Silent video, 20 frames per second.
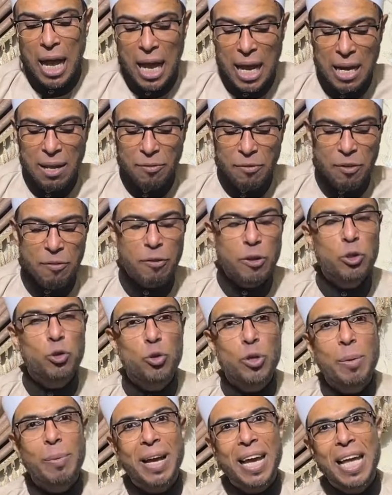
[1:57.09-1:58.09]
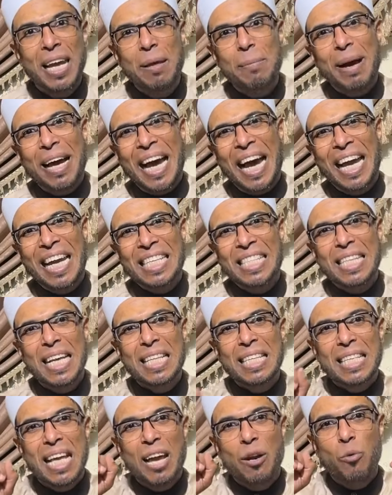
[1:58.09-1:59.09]
انا في الفيديو ده بكلمك على
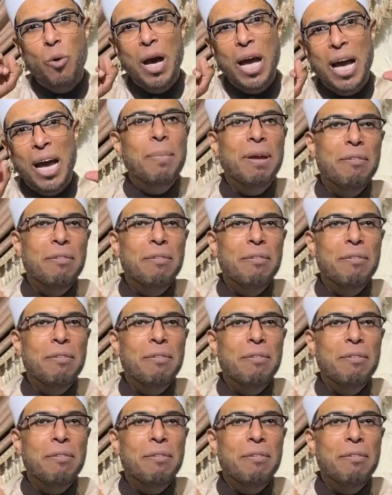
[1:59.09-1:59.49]
ست انواع